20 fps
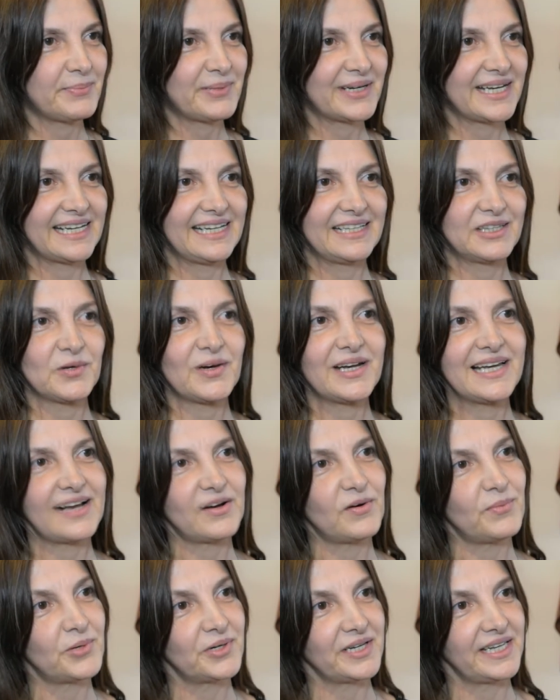para que toda
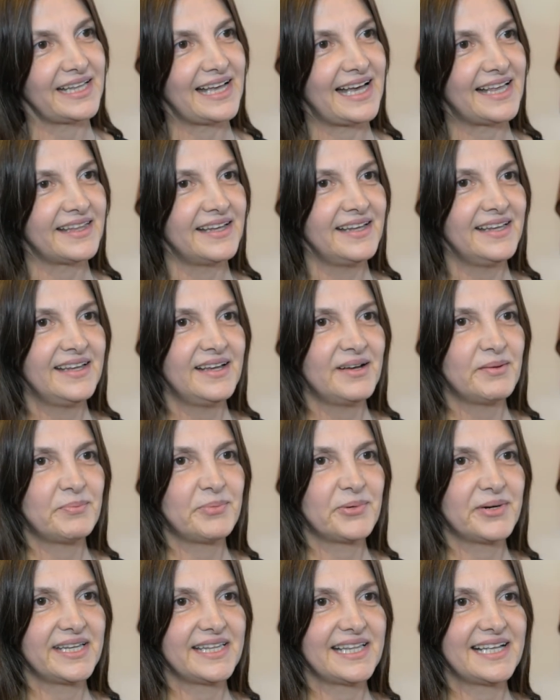la comunidad
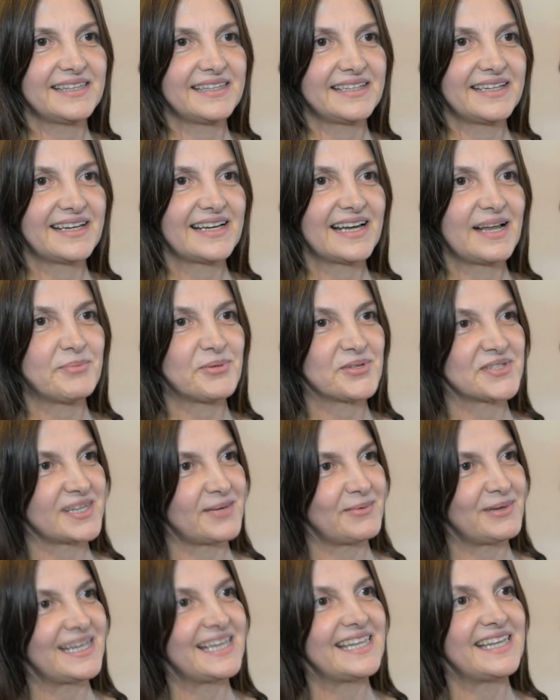pueda tener la
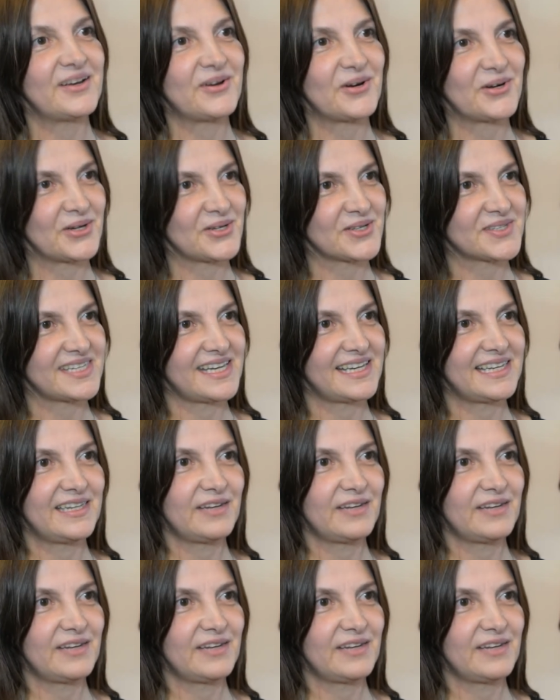posibilidad de conocer y